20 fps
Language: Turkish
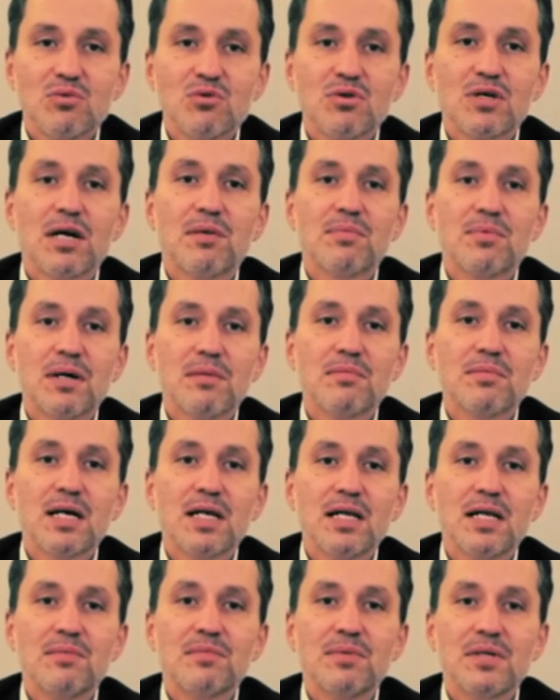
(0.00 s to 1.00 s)
bu
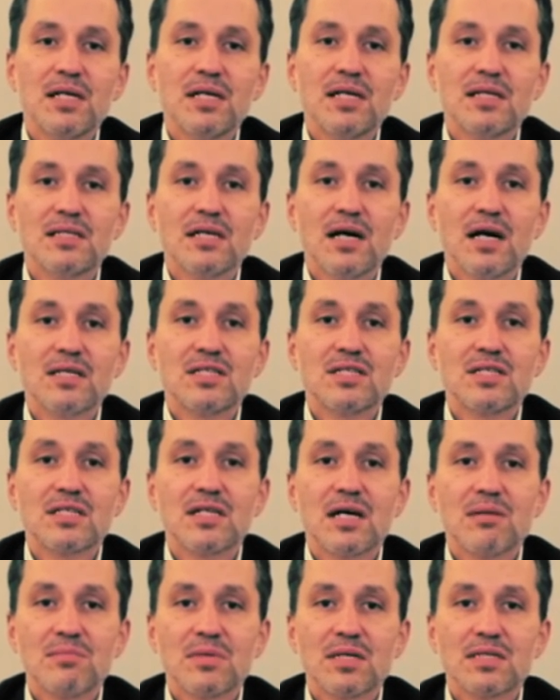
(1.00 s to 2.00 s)
kapanmayla birlikte
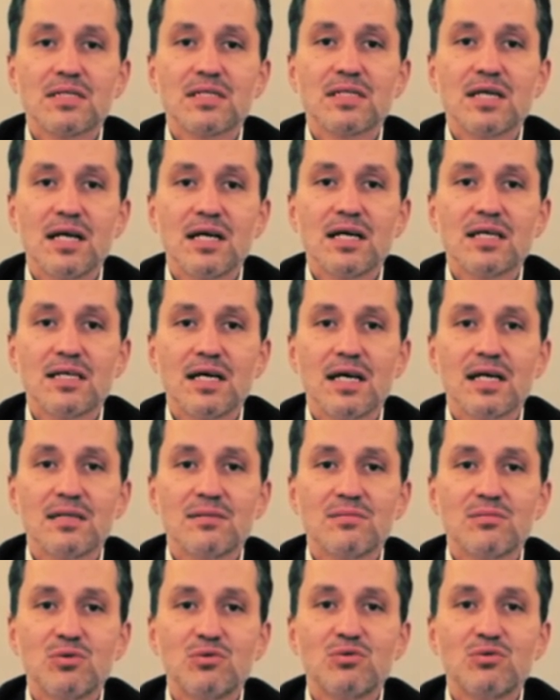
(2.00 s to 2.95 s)
açıklanması gereken